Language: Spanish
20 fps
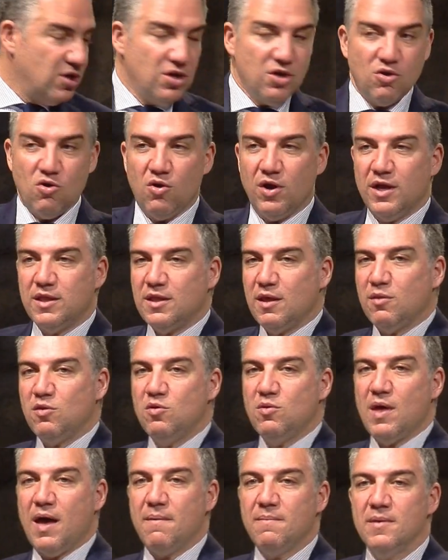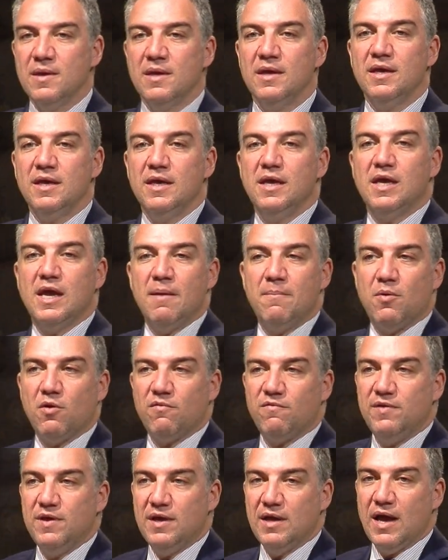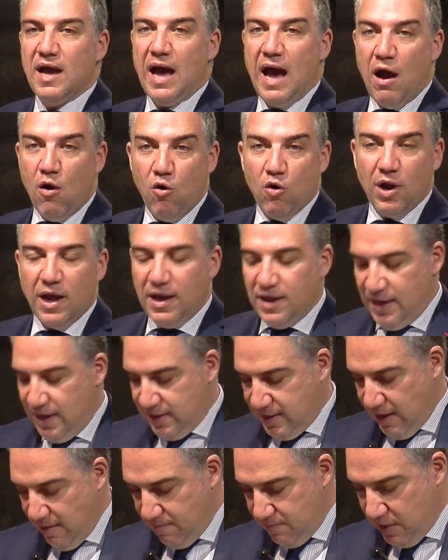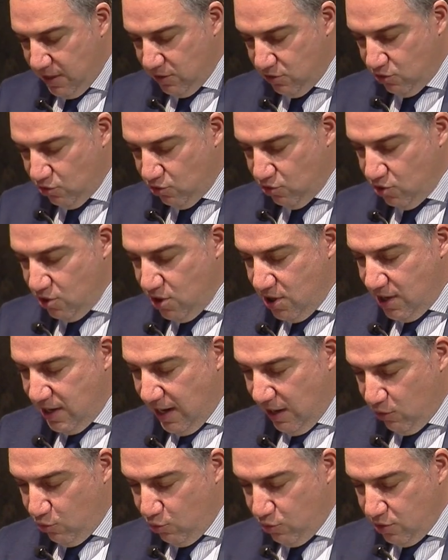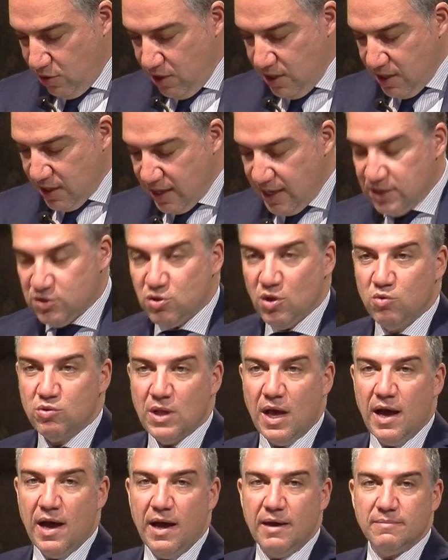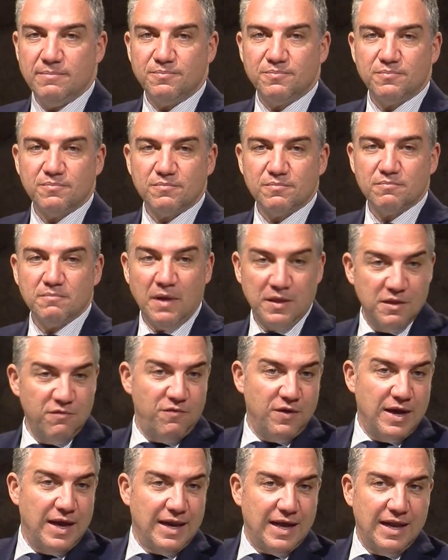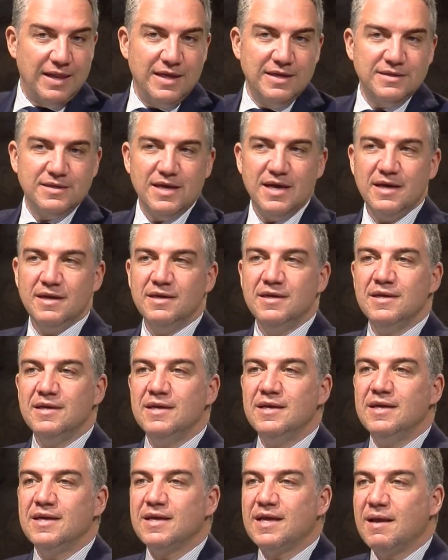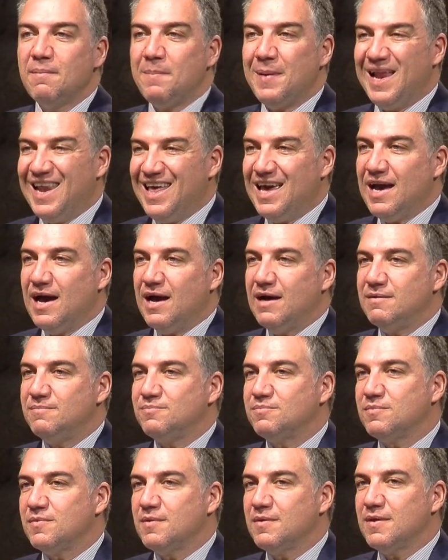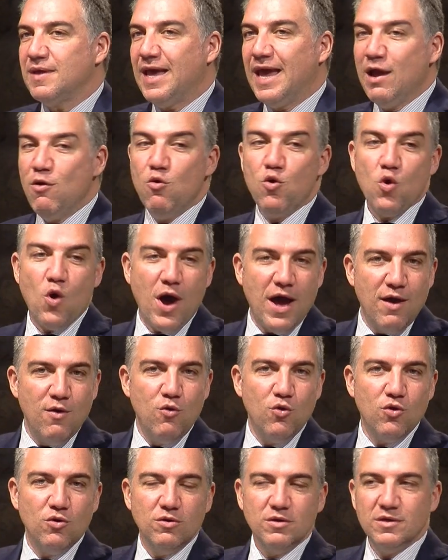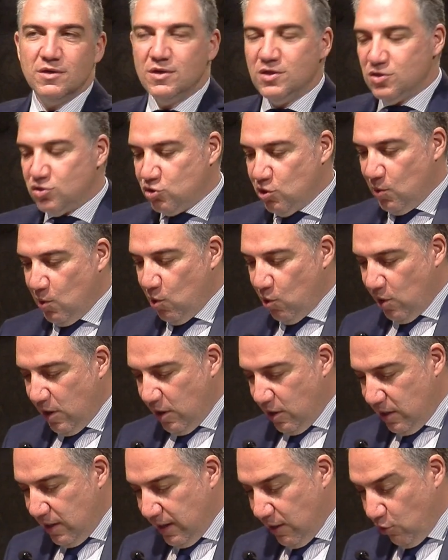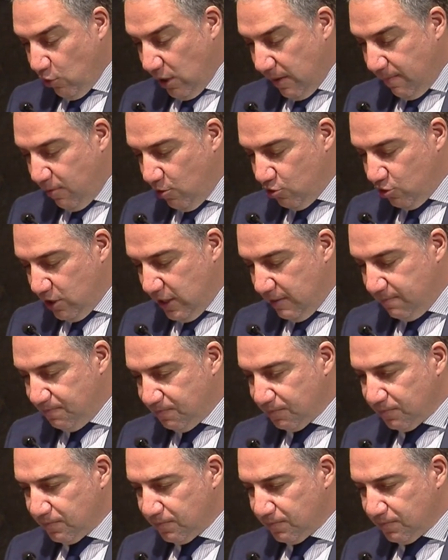con esta ciudad y que por fin ahora están viendo la luz. Eso es una magnífica alcaldesa que pelea euro a euro todo lo que le corresponde